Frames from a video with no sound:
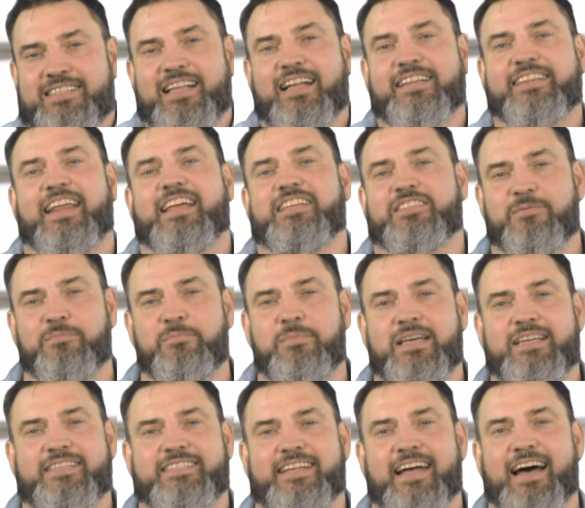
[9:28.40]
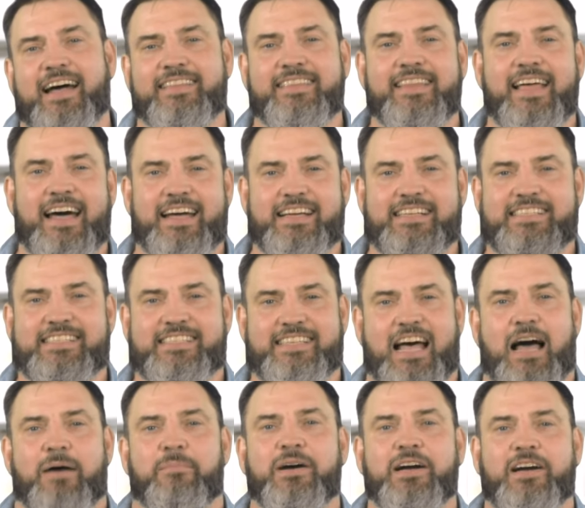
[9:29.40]
на третьем месте одна из
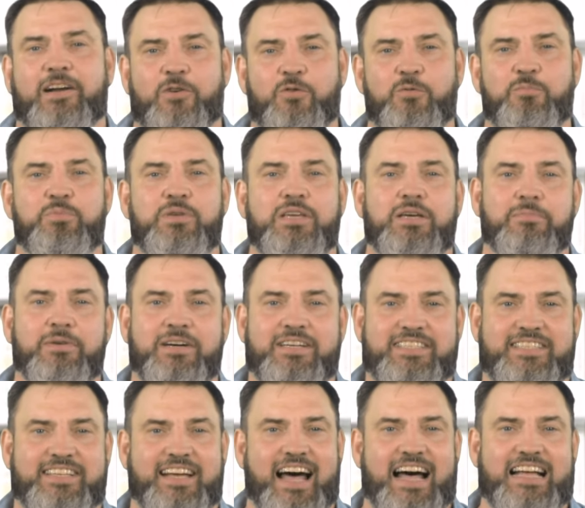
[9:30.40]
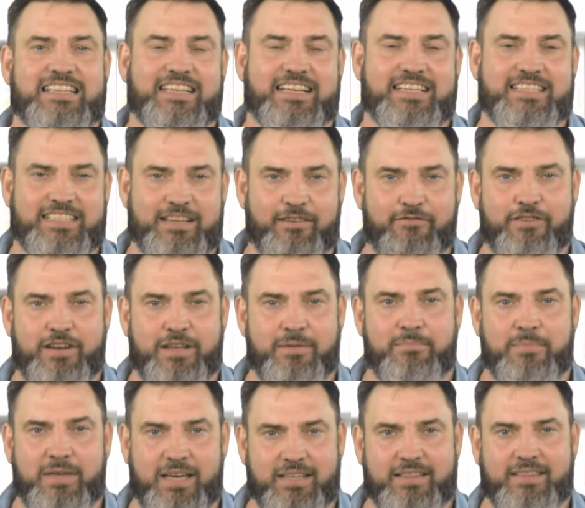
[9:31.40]
самых любимых сказок
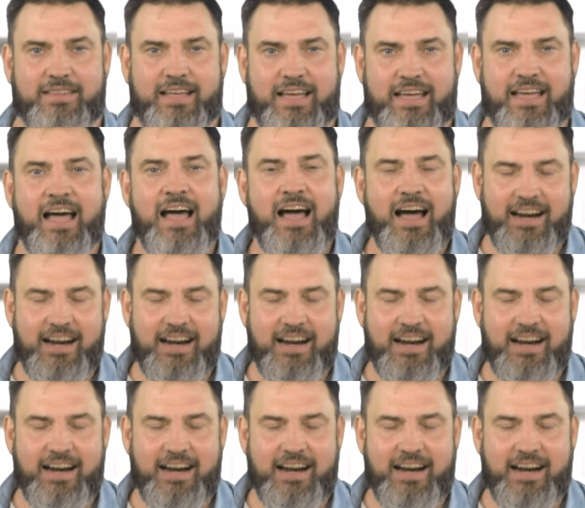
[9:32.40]
современной